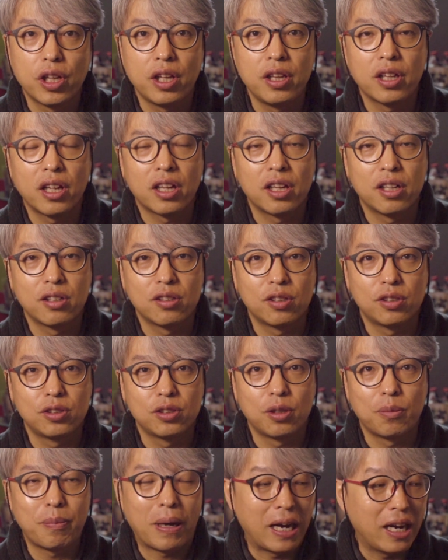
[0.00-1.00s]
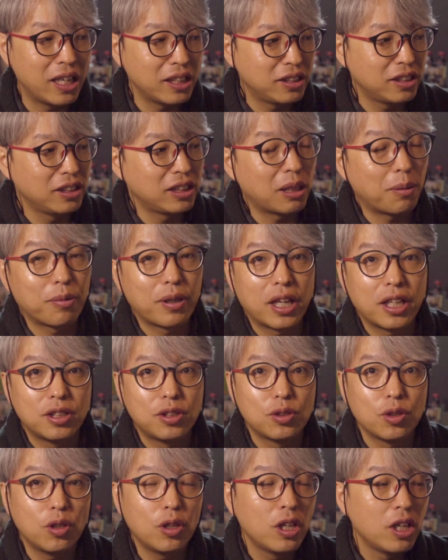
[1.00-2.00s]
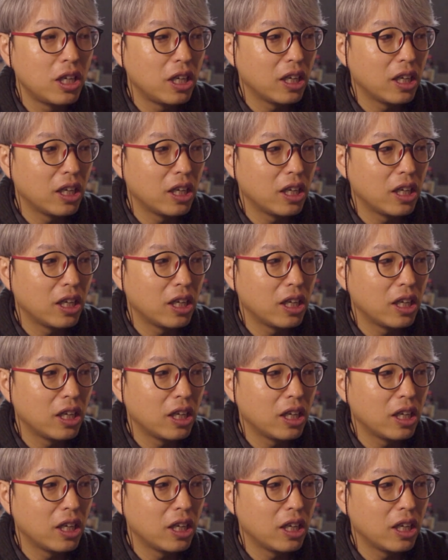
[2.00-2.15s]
된다는 거죠. 밸런스는 잡겠죠.